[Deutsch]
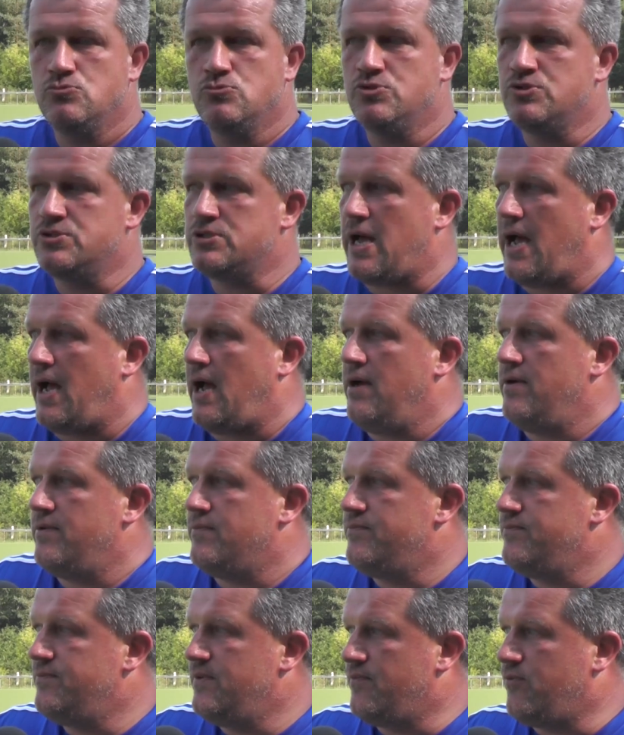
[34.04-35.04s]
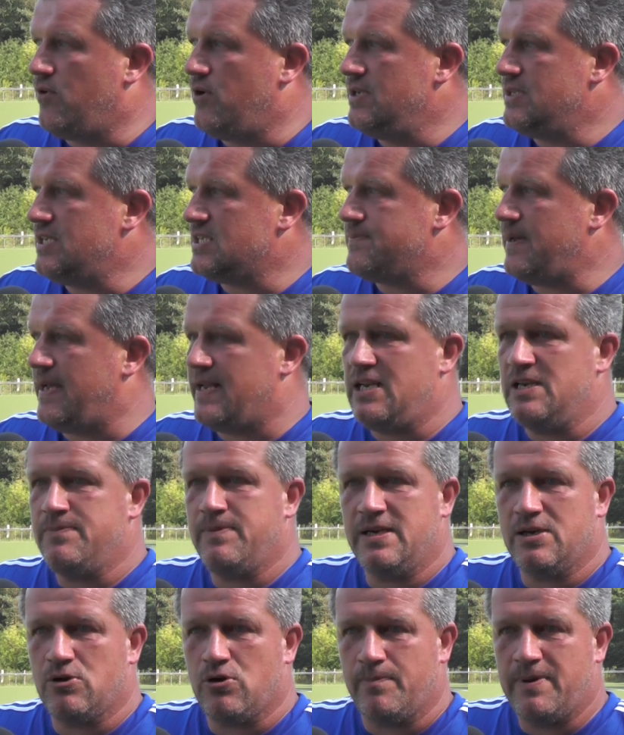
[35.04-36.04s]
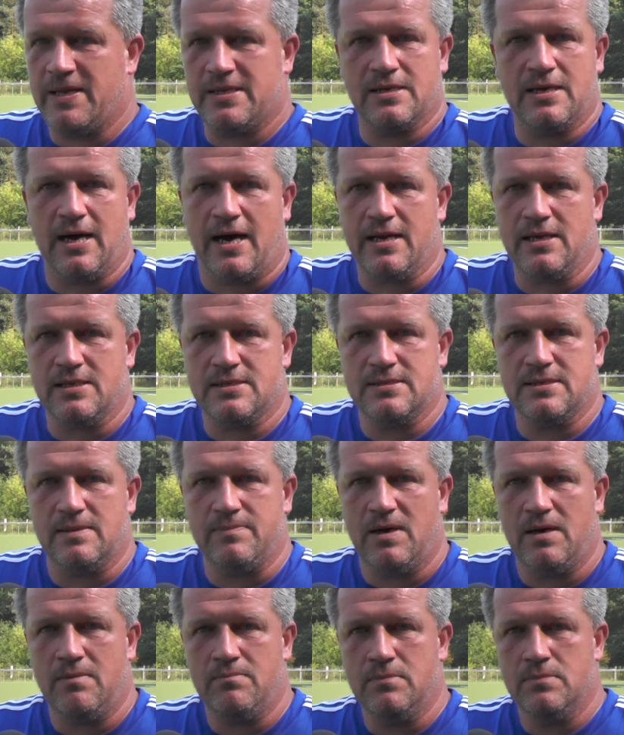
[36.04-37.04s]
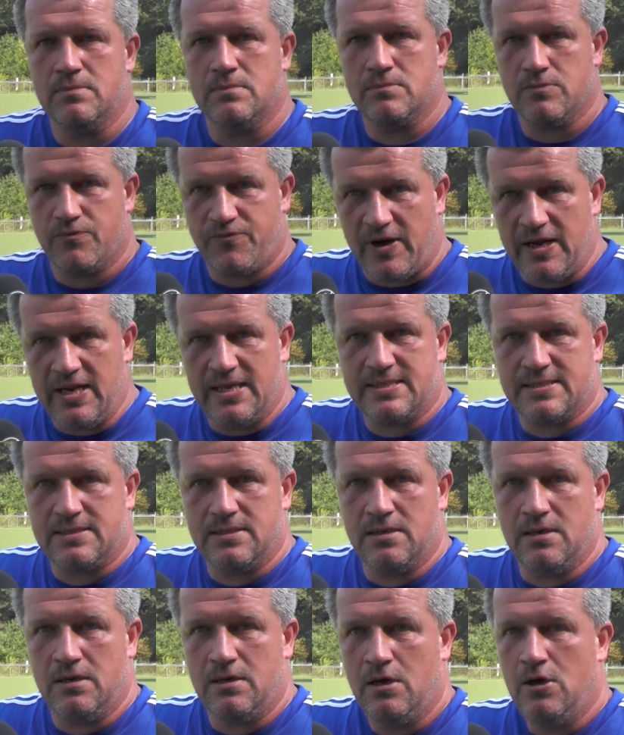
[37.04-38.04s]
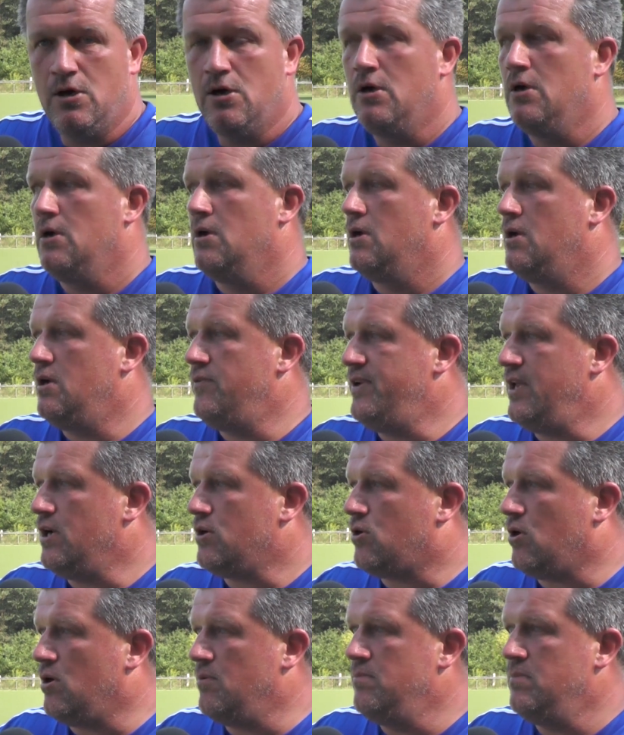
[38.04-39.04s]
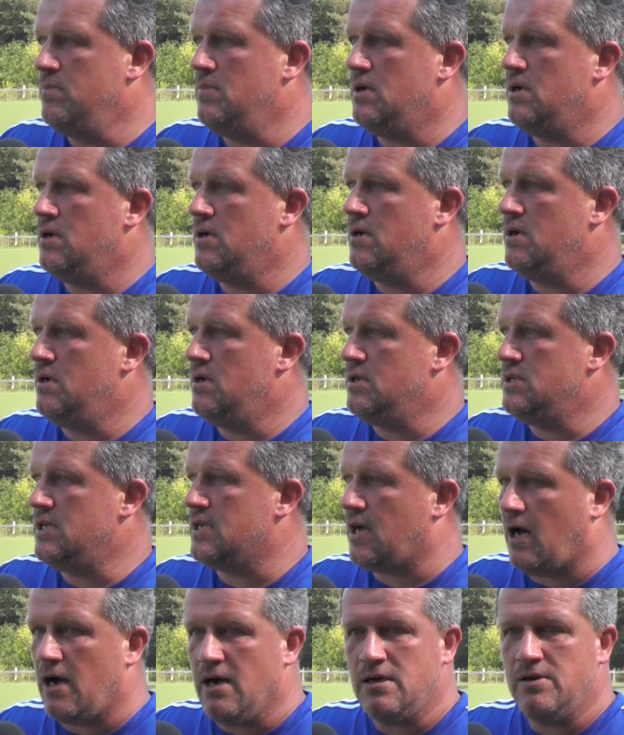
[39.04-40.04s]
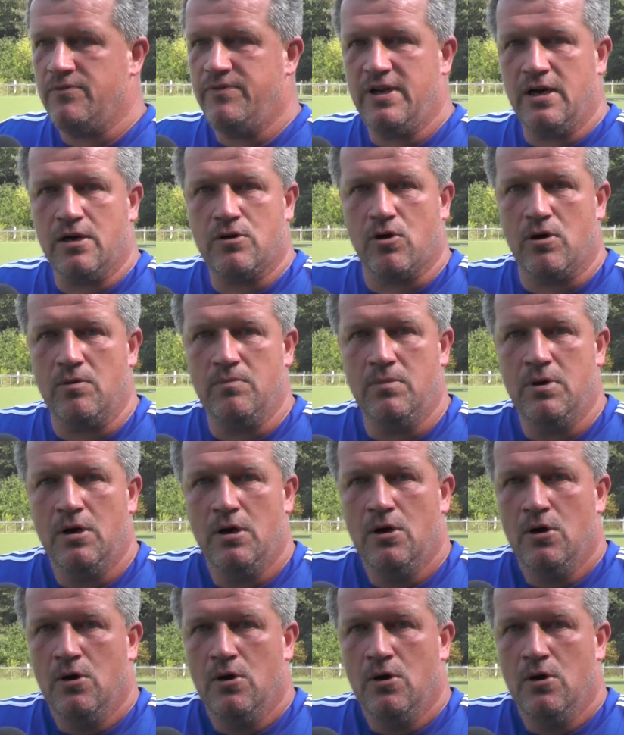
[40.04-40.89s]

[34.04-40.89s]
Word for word: Na, wir wollen, dass wir endlich mal den kompletten Kader zusammen haben. Verletzte äh, wiederkommen, äh, die Kranken wiederkommen.